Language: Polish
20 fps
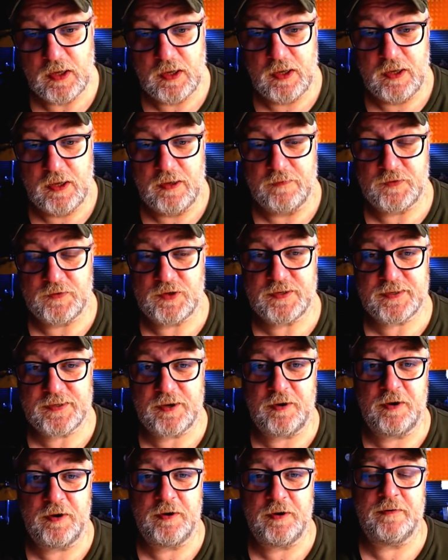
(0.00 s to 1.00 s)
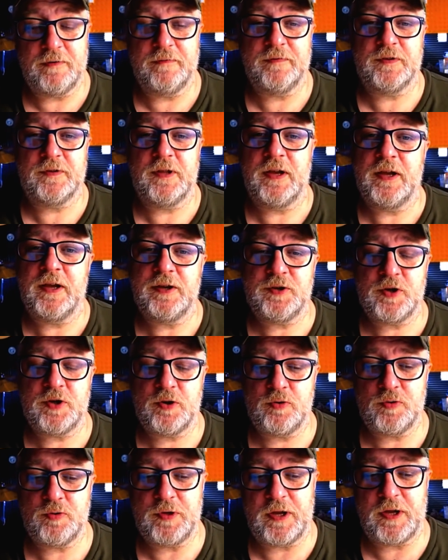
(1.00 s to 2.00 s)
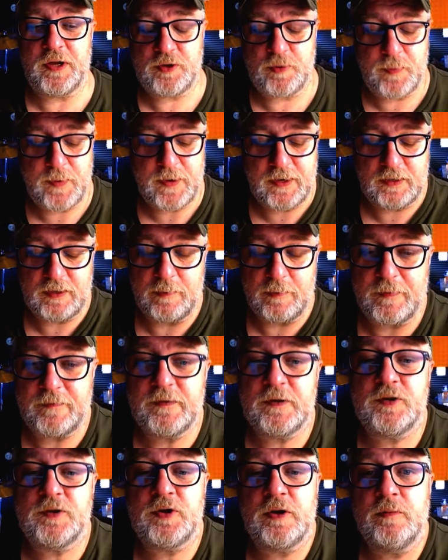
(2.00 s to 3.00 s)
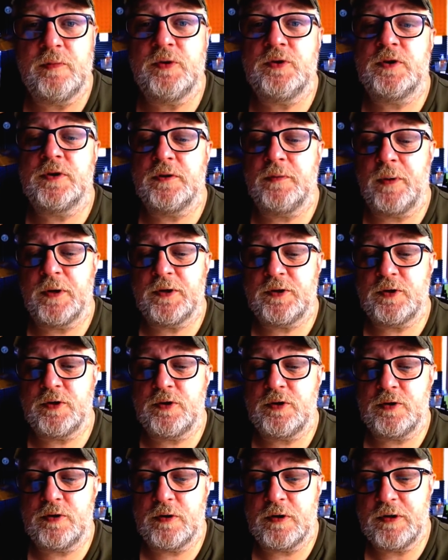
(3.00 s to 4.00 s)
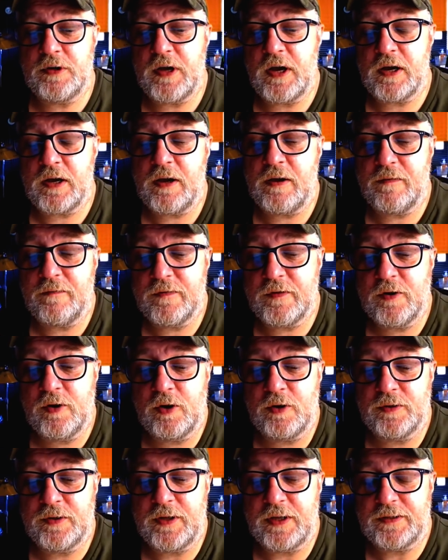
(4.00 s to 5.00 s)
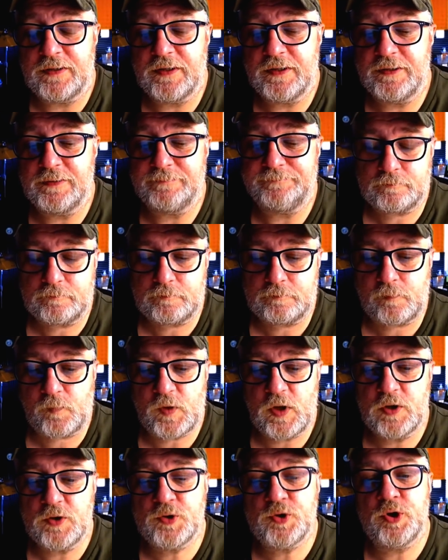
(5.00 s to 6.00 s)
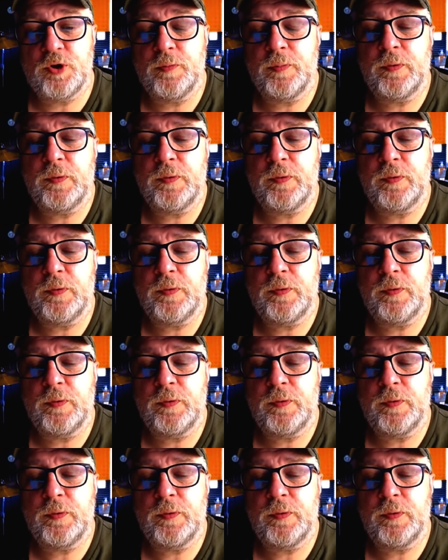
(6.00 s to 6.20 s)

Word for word: Wszystko wydaje się na razie piękne. Pewnie chcielibyście zobaczyć, jak wygląda ten chip.